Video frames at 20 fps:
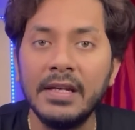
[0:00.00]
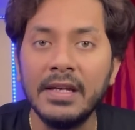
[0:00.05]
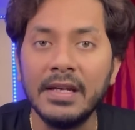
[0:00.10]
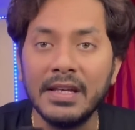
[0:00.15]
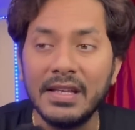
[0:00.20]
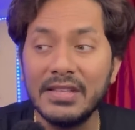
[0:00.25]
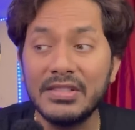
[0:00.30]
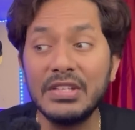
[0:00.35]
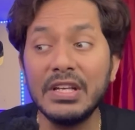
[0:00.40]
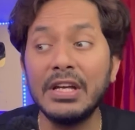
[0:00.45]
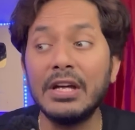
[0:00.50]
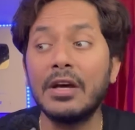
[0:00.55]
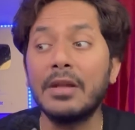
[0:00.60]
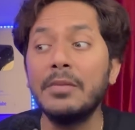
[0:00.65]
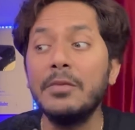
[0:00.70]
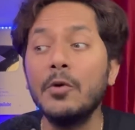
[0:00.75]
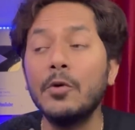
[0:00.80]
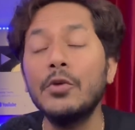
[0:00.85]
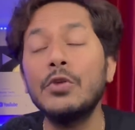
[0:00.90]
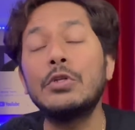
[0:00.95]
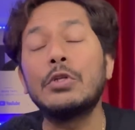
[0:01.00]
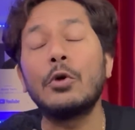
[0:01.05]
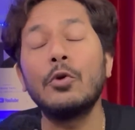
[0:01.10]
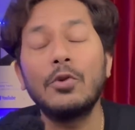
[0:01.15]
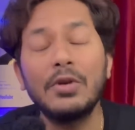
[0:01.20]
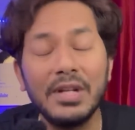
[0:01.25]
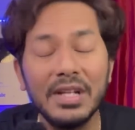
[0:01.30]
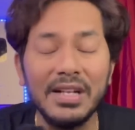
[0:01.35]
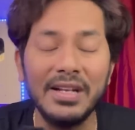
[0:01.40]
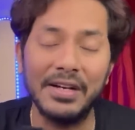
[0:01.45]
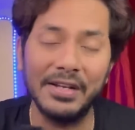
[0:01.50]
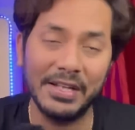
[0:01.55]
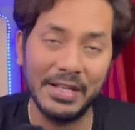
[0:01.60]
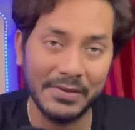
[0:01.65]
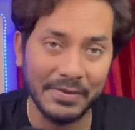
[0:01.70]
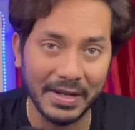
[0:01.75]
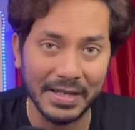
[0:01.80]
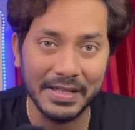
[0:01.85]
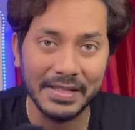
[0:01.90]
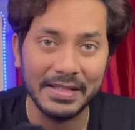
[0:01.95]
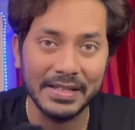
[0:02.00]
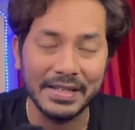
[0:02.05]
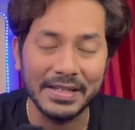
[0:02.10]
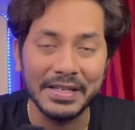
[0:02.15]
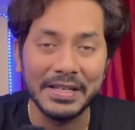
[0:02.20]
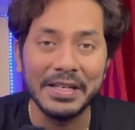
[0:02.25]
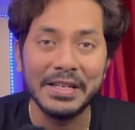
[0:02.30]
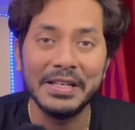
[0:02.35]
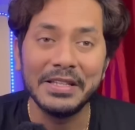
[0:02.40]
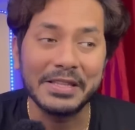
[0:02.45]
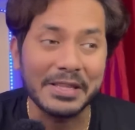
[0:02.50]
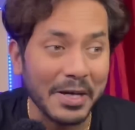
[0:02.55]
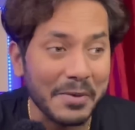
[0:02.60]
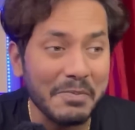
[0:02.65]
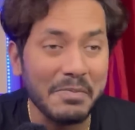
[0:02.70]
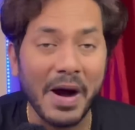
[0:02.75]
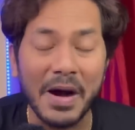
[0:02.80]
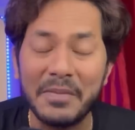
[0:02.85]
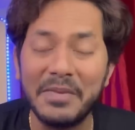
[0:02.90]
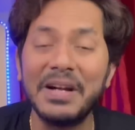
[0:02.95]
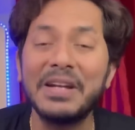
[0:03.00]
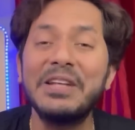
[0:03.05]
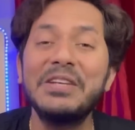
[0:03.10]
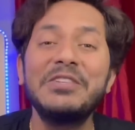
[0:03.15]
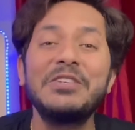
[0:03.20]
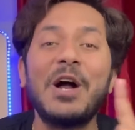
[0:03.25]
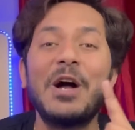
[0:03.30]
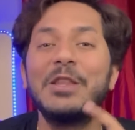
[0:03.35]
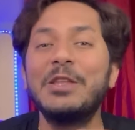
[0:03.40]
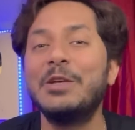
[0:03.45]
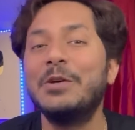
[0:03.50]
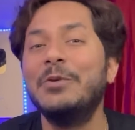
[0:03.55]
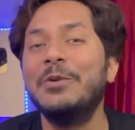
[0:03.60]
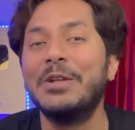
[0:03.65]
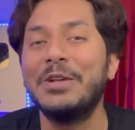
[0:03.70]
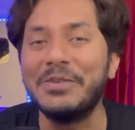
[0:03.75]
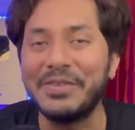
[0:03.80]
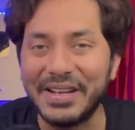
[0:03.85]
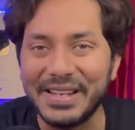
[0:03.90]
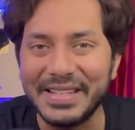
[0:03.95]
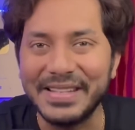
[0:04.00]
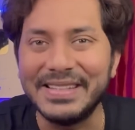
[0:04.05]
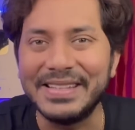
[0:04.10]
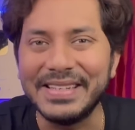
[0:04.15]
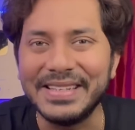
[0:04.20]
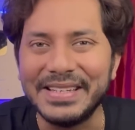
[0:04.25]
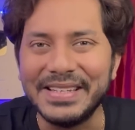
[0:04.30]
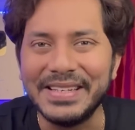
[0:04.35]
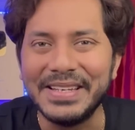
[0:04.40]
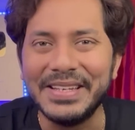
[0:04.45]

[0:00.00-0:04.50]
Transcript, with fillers: कि इसकी गर्मियों की छुट्टी लगने वाली थी तब मामा की शादी होने वाली थी